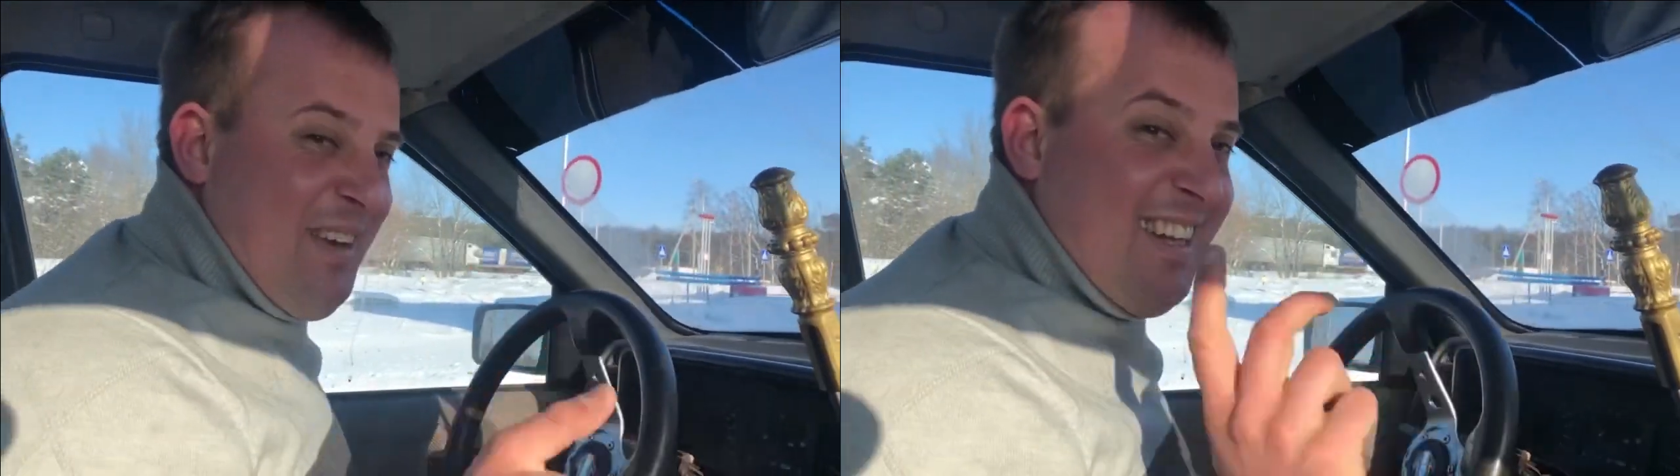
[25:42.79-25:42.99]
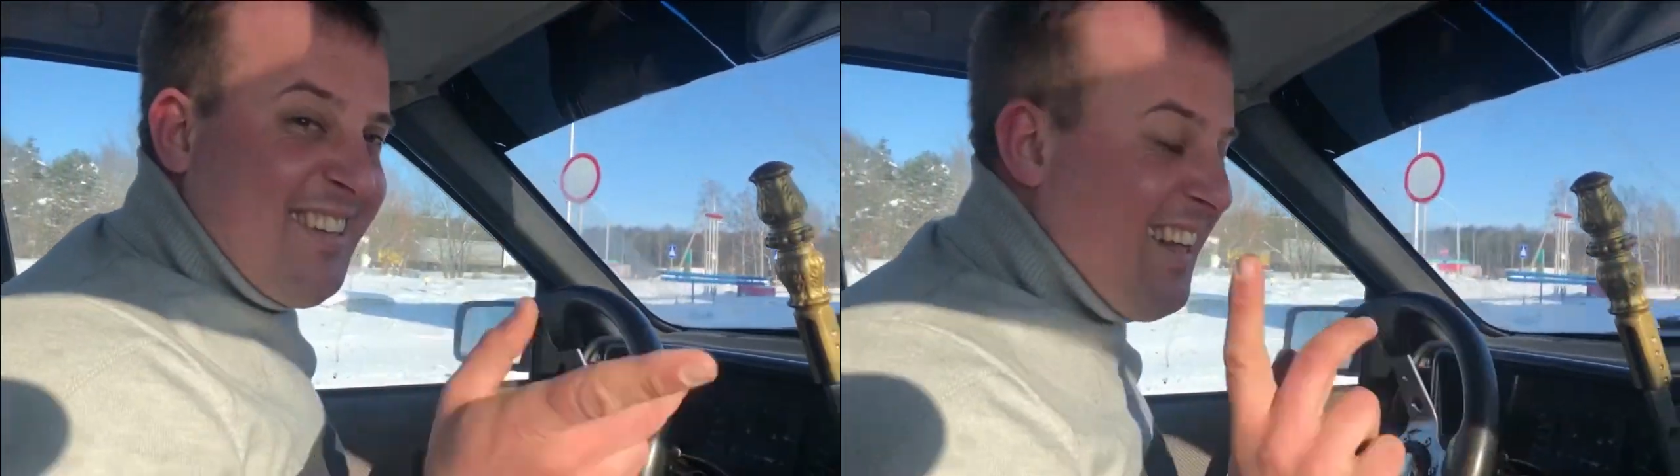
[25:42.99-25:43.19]

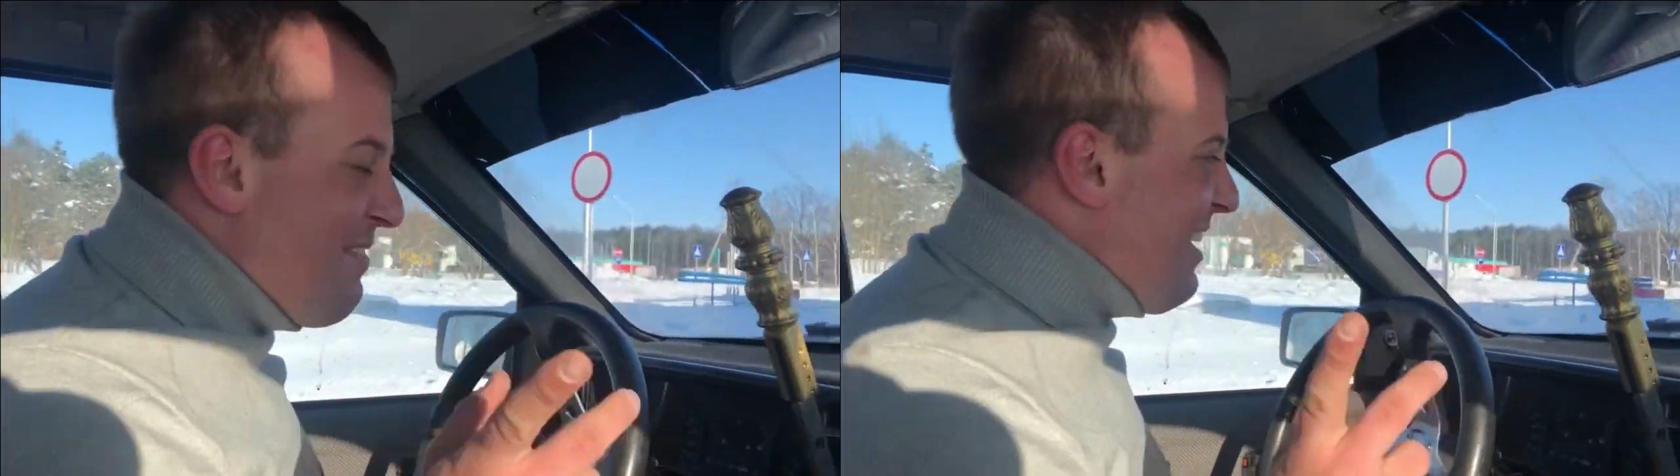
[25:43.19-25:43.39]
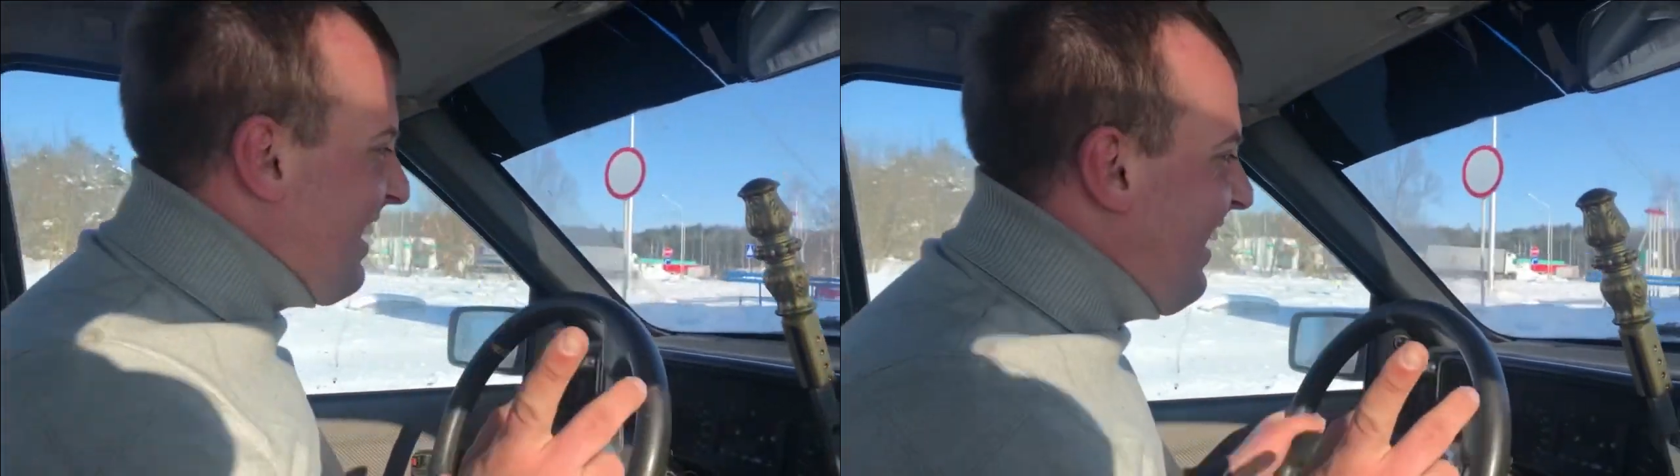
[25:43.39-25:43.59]
блин,
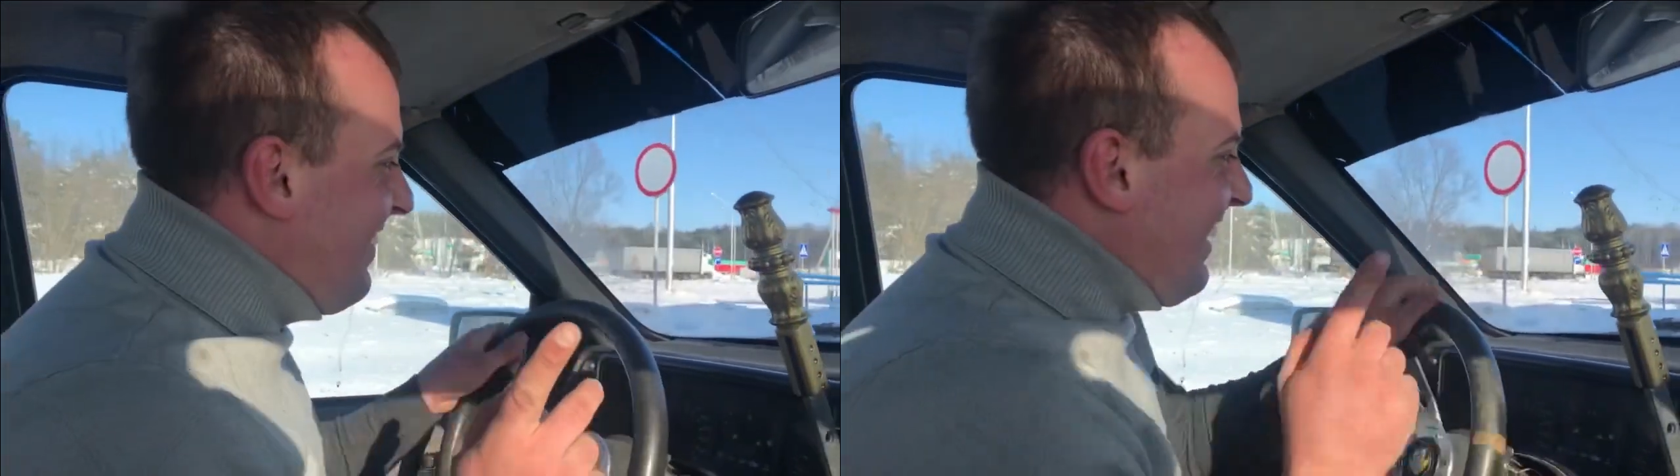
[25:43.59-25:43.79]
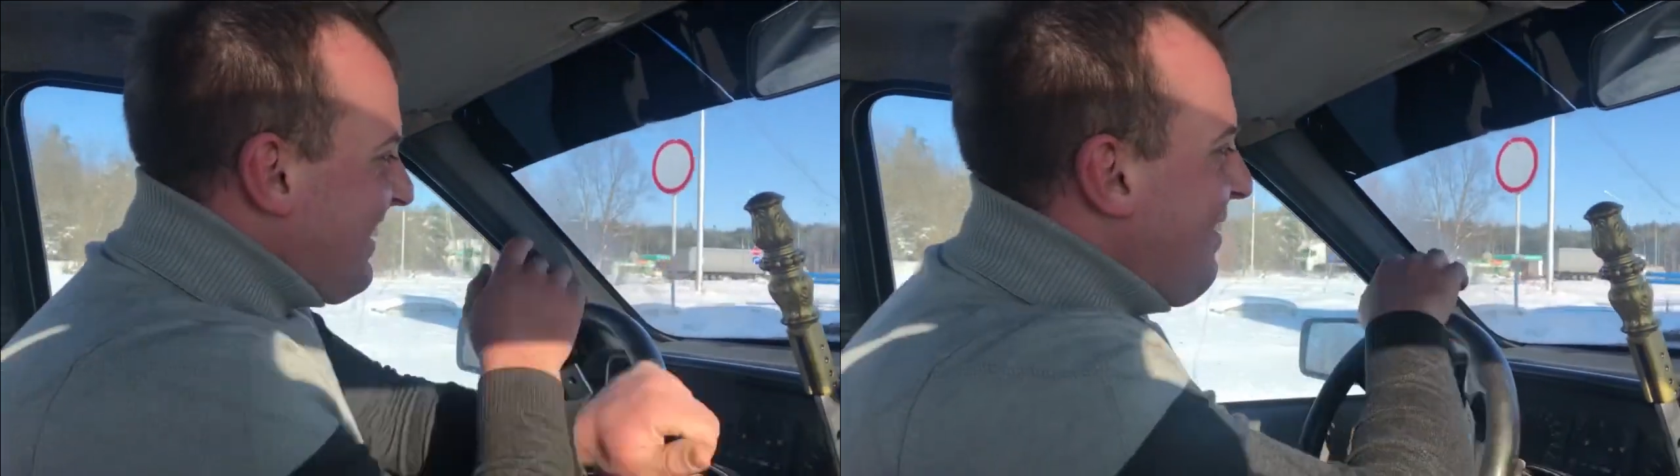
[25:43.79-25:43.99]
самое
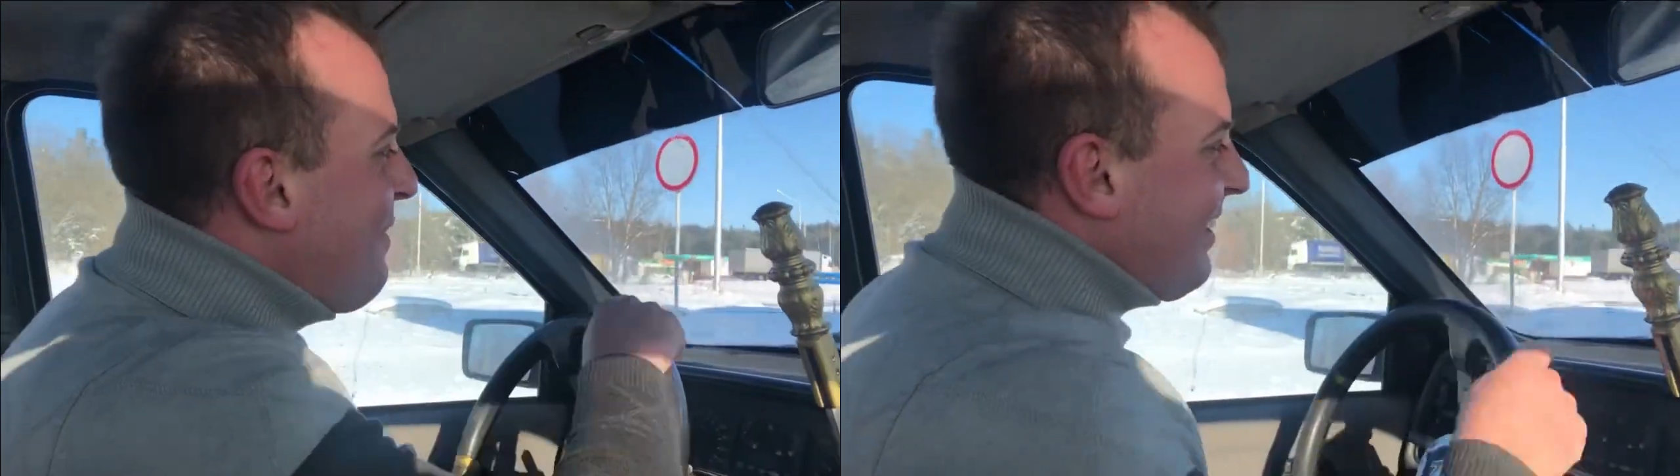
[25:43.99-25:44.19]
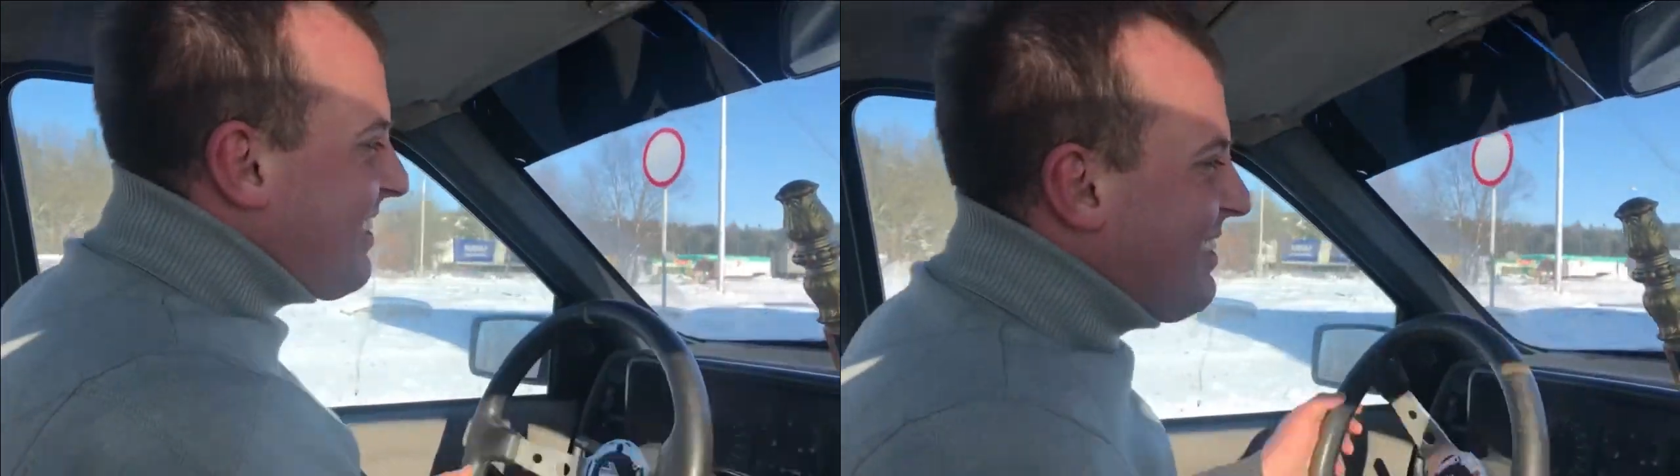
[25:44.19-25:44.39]
главное,
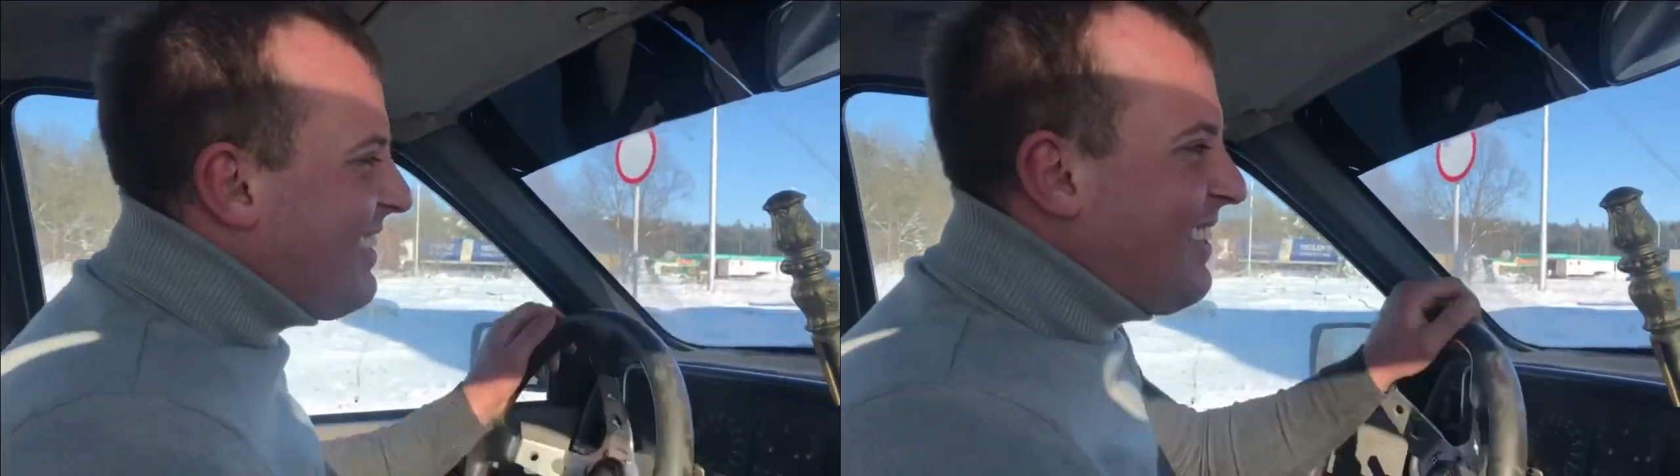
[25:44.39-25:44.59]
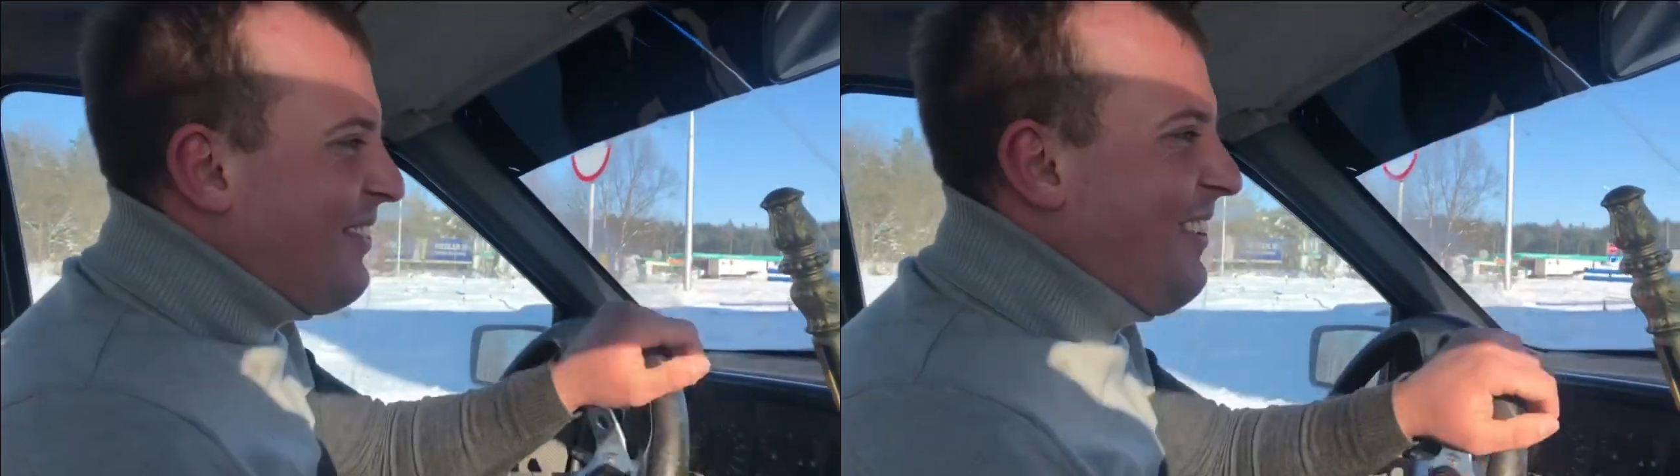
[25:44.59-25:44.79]
забыл, что
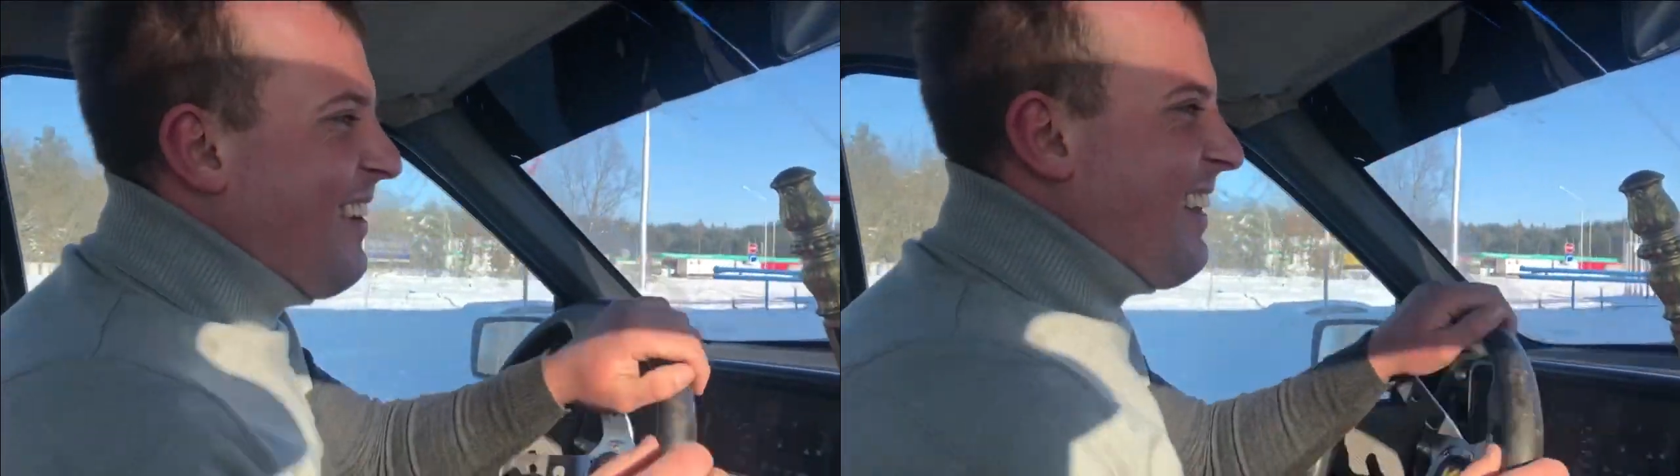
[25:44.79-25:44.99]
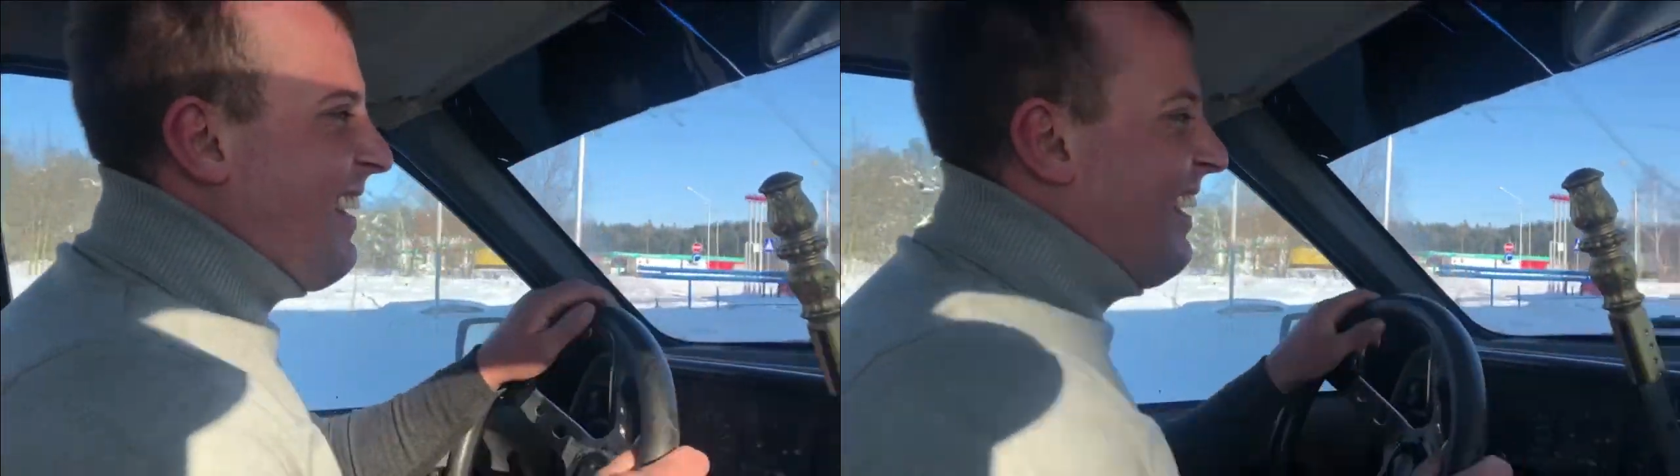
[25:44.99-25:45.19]
здесь
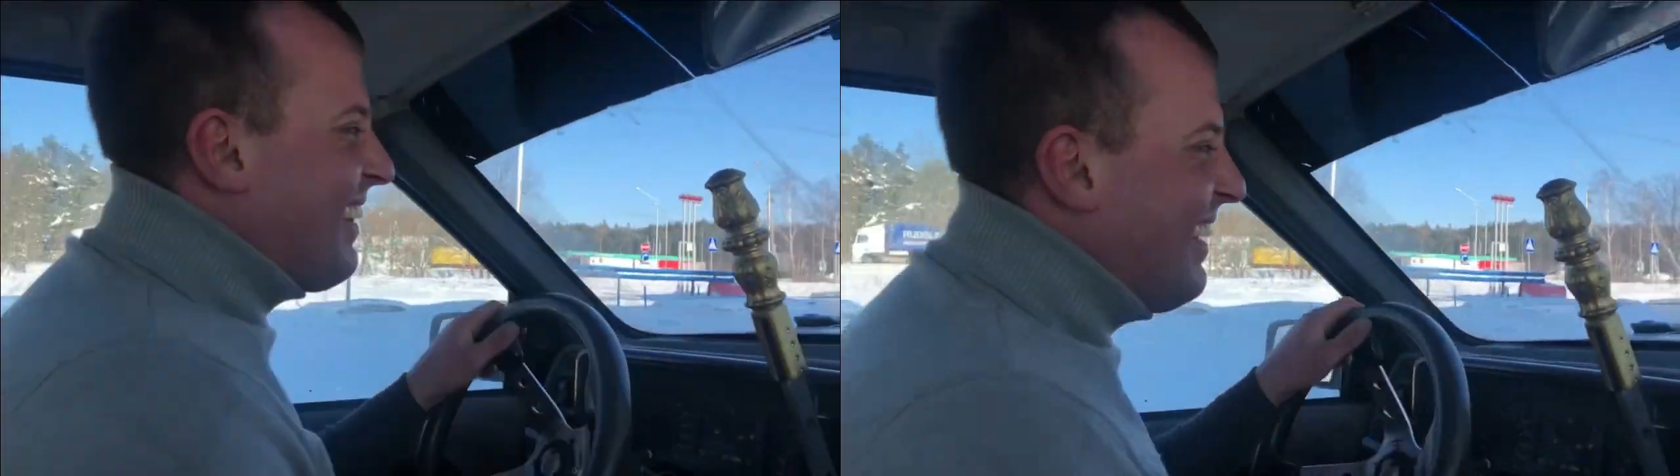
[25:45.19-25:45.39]
выворота нет.